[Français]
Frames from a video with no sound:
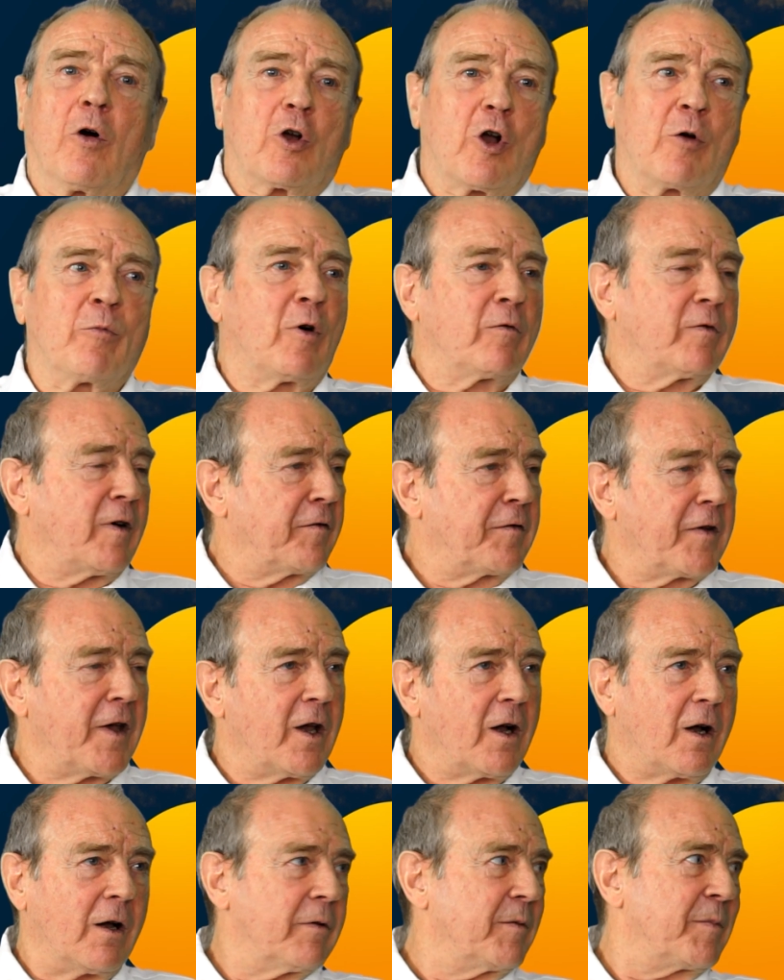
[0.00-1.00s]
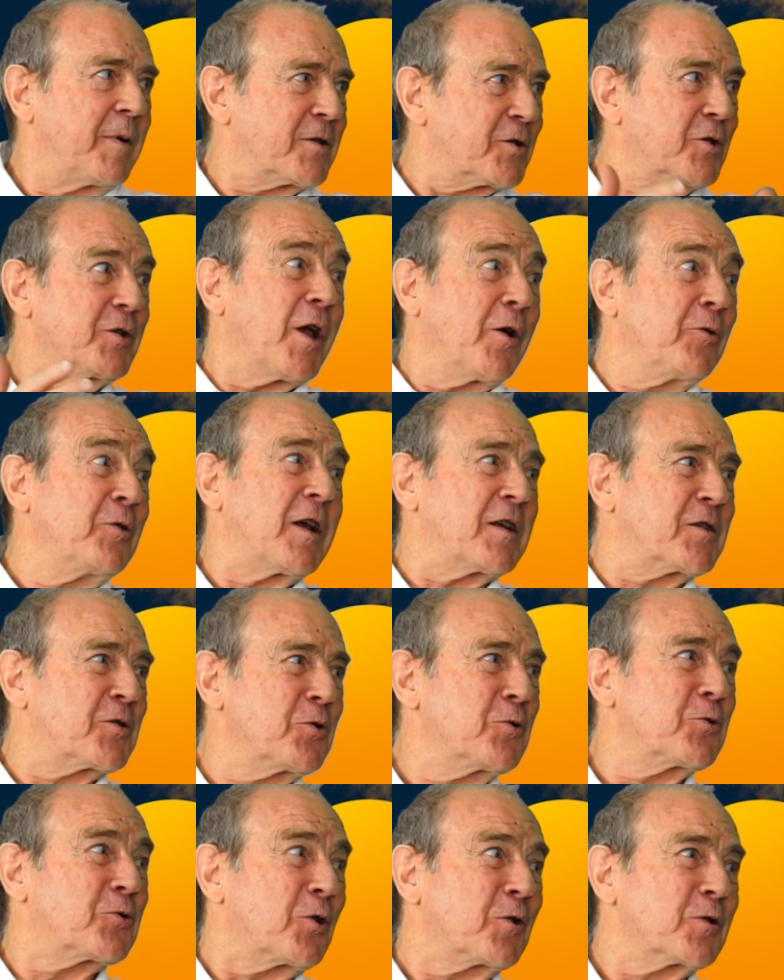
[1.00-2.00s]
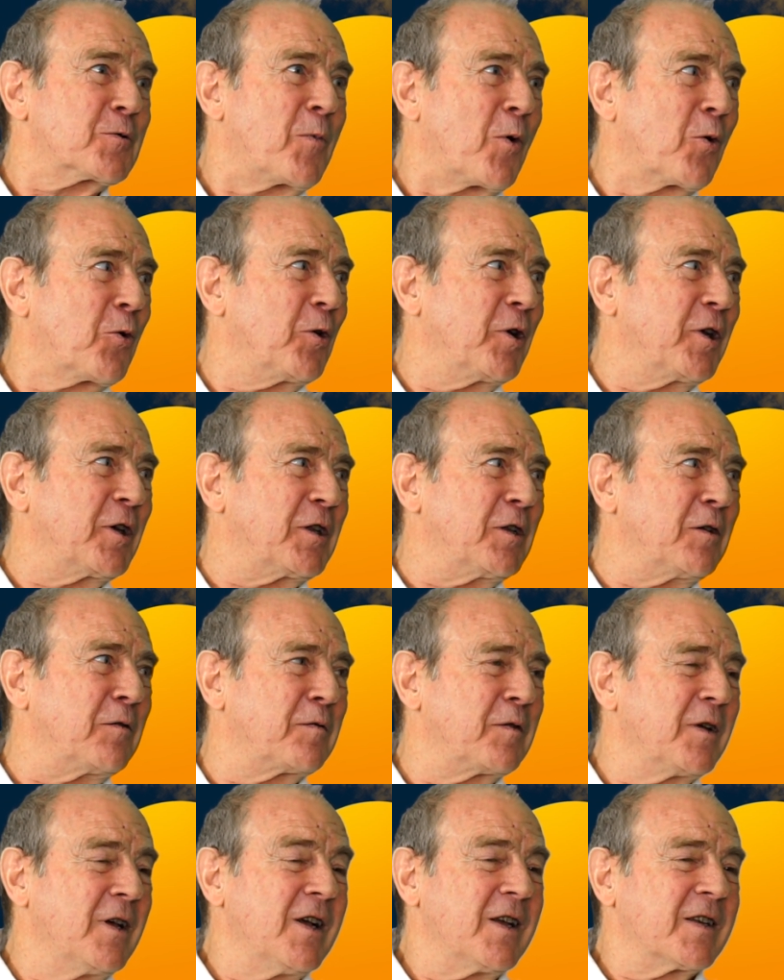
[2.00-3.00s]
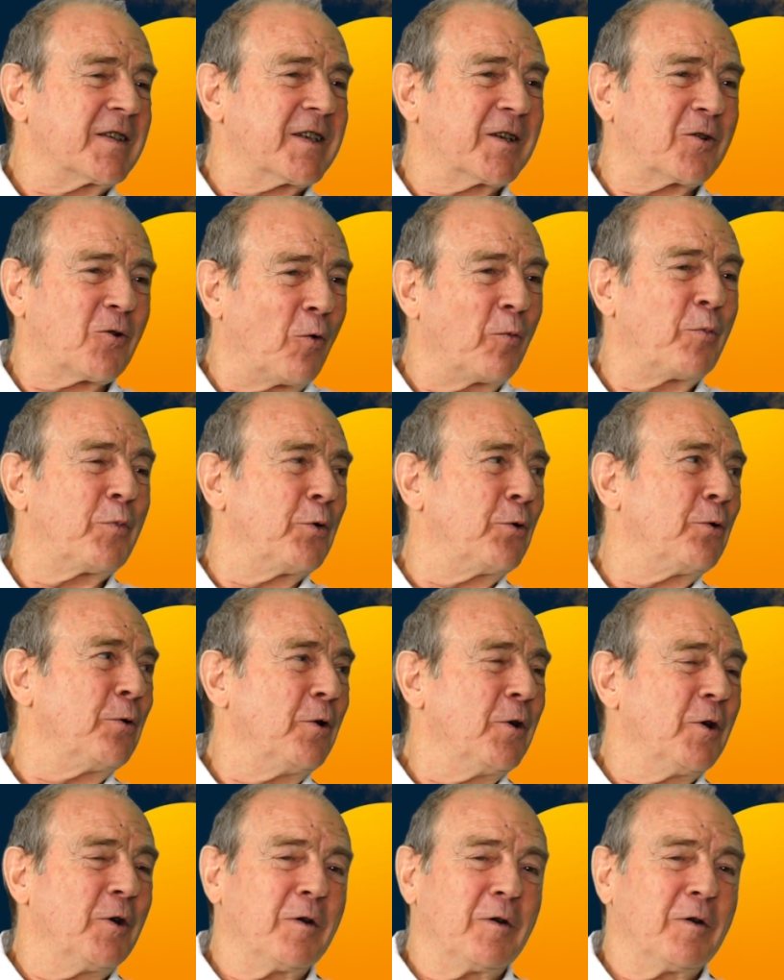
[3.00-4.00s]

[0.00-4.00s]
comment on va faire eh, Parce qu'il y a une astuce en sport collectif, c'est qu'on peut,